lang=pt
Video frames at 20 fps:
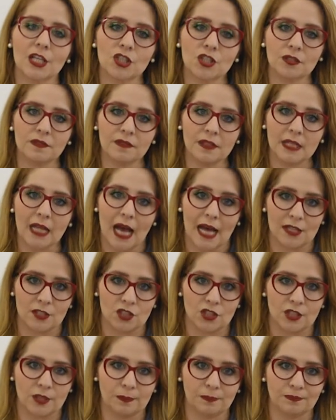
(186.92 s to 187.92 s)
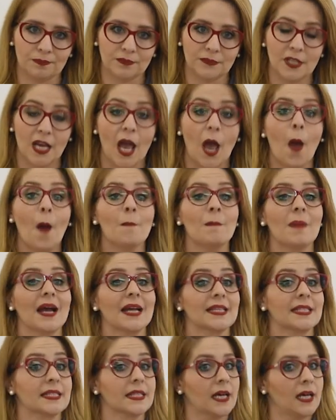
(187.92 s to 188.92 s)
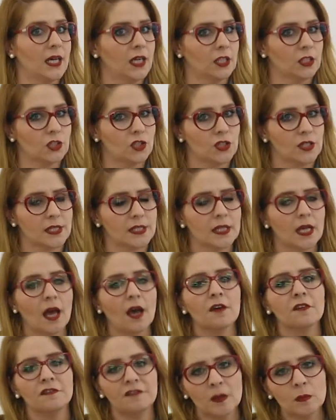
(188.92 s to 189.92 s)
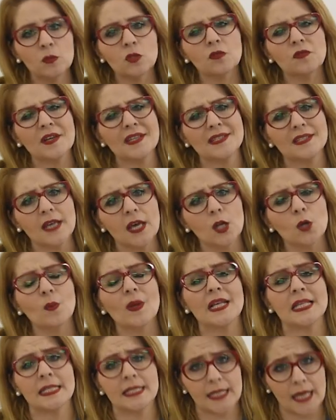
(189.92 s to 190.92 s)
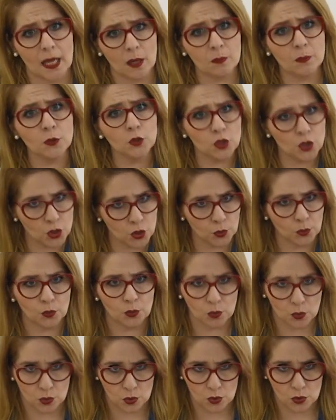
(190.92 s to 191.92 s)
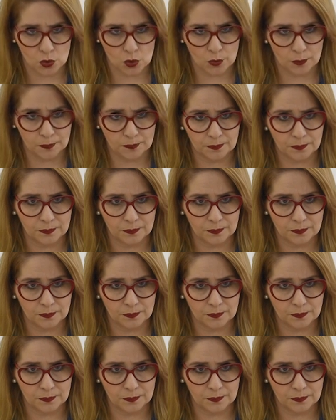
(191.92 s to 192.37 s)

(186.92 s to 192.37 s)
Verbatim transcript: atividade. Mas antes, vamos fazer um exemplo juntos.